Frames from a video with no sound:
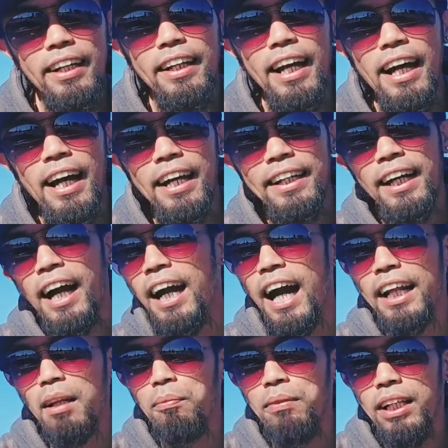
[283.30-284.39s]
na
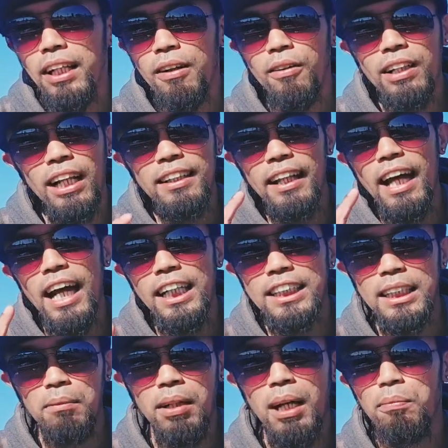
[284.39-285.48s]
nangangarap din o nagnanais
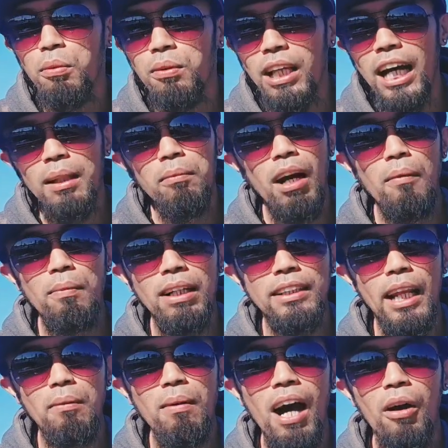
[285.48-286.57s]
na makapunta at
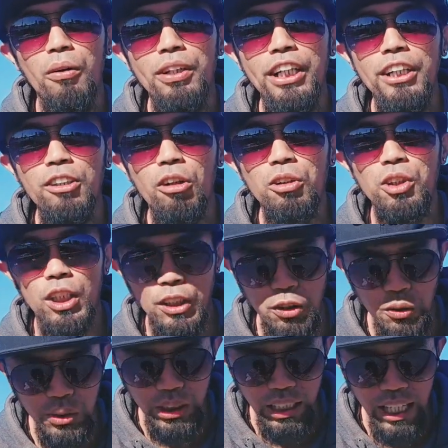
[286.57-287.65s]
makapagtrabaho dito sa
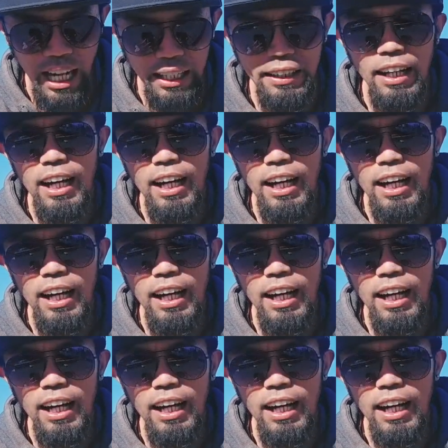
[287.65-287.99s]
New Zealand.